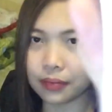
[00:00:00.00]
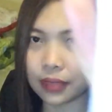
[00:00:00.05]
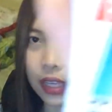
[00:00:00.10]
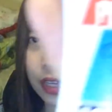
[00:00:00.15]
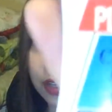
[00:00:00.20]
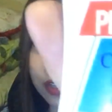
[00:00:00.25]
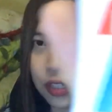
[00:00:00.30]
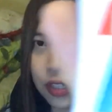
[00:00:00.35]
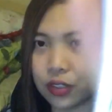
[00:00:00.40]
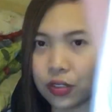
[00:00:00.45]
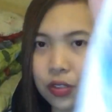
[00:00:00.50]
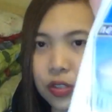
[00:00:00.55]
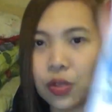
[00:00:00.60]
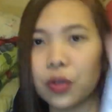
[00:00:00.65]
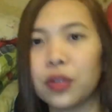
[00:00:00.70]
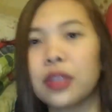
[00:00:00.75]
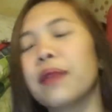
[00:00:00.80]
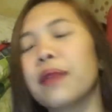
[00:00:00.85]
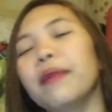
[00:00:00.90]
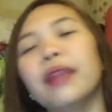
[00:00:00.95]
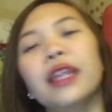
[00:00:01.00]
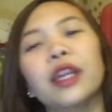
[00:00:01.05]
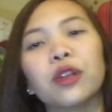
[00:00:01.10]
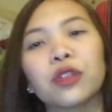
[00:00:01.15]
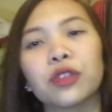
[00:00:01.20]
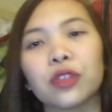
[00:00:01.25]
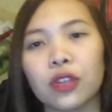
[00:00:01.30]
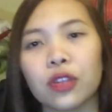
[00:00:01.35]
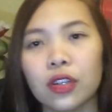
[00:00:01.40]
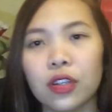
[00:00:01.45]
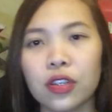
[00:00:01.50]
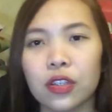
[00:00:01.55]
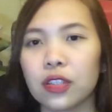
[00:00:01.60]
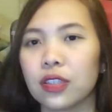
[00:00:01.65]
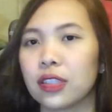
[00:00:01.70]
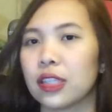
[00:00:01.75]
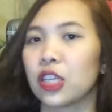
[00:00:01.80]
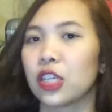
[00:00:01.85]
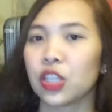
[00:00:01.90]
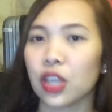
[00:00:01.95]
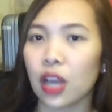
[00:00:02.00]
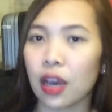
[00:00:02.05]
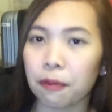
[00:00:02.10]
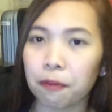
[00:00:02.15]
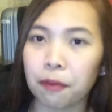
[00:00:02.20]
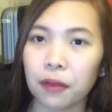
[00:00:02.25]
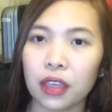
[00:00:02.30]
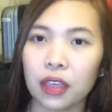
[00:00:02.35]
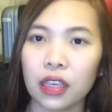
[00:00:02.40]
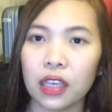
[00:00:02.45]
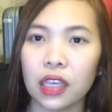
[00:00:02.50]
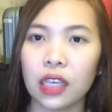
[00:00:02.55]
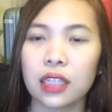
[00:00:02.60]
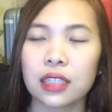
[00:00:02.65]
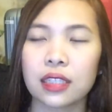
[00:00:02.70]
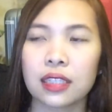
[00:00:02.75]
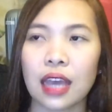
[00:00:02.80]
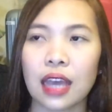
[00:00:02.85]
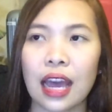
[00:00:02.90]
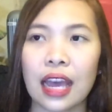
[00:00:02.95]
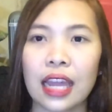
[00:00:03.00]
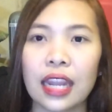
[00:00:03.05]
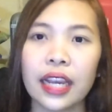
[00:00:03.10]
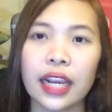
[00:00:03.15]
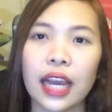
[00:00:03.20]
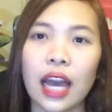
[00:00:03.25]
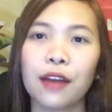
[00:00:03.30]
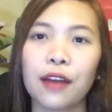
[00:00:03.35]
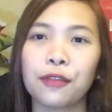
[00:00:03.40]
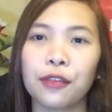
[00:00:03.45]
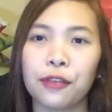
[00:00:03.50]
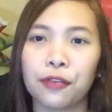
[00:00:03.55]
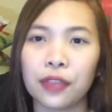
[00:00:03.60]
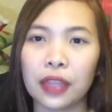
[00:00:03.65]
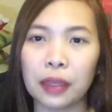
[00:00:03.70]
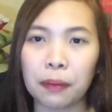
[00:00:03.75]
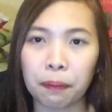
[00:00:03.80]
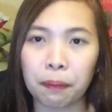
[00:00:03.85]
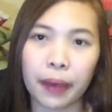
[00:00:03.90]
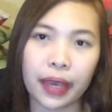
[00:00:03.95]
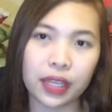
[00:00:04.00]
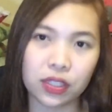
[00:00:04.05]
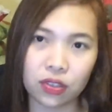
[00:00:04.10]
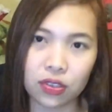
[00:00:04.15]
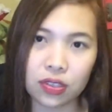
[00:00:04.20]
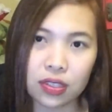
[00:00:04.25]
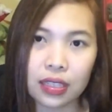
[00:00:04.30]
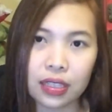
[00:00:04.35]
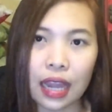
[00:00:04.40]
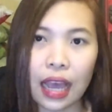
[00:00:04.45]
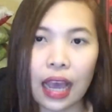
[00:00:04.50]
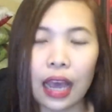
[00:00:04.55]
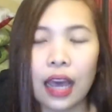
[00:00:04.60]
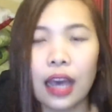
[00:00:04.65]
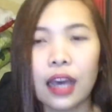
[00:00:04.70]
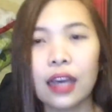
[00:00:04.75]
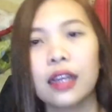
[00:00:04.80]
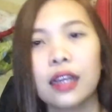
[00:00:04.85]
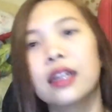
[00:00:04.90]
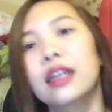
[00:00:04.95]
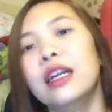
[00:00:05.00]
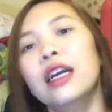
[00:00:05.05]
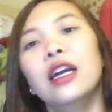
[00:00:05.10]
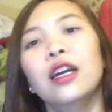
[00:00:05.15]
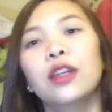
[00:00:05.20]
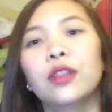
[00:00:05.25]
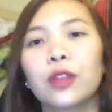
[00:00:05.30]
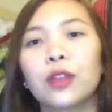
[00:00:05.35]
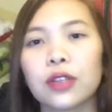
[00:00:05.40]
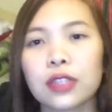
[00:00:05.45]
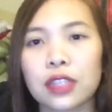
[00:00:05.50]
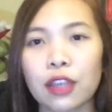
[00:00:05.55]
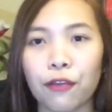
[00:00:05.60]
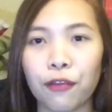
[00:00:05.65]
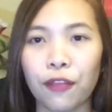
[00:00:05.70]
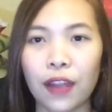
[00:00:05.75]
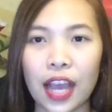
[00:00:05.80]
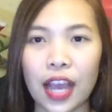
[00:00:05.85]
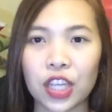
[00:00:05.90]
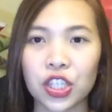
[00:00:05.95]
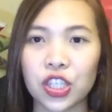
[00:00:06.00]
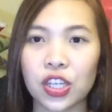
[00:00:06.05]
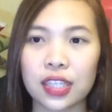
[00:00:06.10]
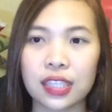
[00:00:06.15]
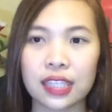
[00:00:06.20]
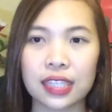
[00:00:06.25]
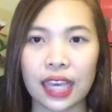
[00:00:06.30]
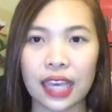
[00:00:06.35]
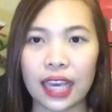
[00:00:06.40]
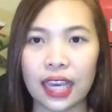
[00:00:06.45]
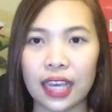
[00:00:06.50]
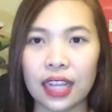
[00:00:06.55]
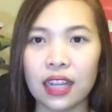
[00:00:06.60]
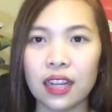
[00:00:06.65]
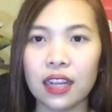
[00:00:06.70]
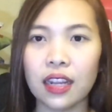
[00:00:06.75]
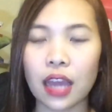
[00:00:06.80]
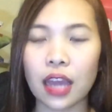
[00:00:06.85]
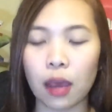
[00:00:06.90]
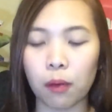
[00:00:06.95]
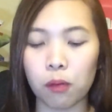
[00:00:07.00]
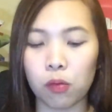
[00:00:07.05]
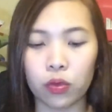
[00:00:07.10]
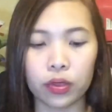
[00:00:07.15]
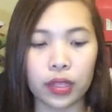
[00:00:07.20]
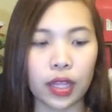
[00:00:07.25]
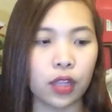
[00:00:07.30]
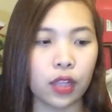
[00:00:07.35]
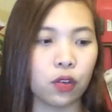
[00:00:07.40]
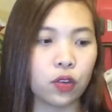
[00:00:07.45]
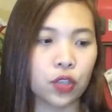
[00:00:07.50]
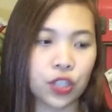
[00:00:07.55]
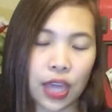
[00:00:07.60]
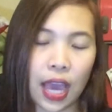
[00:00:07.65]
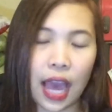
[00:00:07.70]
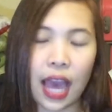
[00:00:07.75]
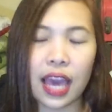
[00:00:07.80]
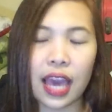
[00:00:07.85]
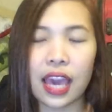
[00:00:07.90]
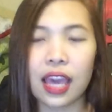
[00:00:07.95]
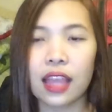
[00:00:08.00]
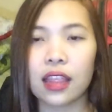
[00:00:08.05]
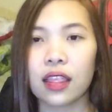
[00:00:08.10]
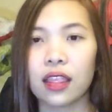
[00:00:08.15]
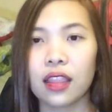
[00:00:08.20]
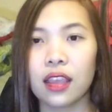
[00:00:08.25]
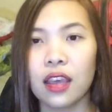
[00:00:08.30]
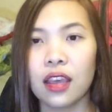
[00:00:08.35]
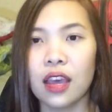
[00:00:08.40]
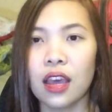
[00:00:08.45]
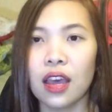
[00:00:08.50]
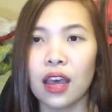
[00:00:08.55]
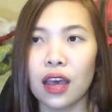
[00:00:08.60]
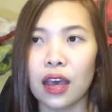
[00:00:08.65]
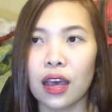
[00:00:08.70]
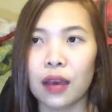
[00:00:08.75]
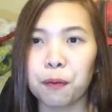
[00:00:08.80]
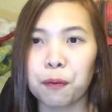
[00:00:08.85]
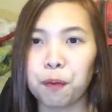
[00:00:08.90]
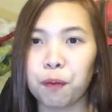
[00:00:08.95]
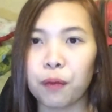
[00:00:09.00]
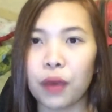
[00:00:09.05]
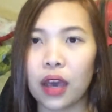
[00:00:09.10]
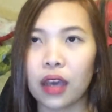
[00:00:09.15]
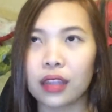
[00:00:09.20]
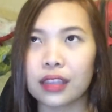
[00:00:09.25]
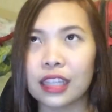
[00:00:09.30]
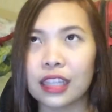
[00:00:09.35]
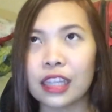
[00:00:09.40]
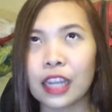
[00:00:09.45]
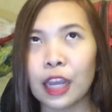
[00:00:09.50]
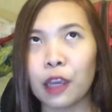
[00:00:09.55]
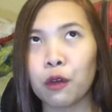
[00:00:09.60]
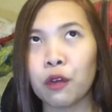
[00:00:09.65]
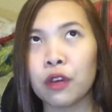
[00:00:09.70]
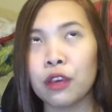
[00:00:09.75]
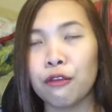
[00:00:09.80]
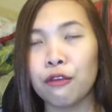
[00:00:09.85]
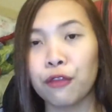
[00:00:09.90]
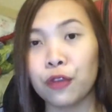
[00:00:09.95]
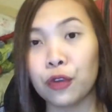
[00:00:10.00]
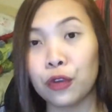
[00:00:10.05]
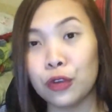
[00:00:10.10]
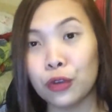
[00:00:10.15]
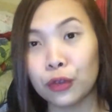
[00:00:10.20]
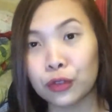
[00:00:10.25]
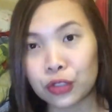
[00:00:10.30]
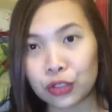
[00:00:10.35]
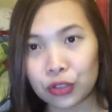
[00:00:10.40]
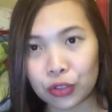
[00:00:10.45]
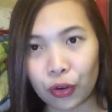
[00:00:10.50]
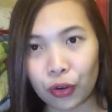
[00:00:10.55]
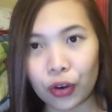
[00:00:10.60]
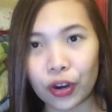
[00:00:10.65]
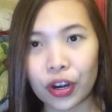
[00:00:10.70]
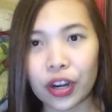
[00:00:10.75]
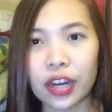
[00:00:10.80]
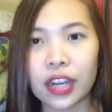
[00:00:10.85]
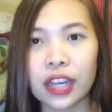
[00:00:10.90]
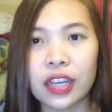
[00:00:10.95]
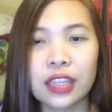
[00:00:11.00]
Ayun, so nabili ko to sa Shopee sa halagang 15 pesos lang. Wow! Sa flash sale, naabutan ko siya and uh, tinry kong i-view yung store.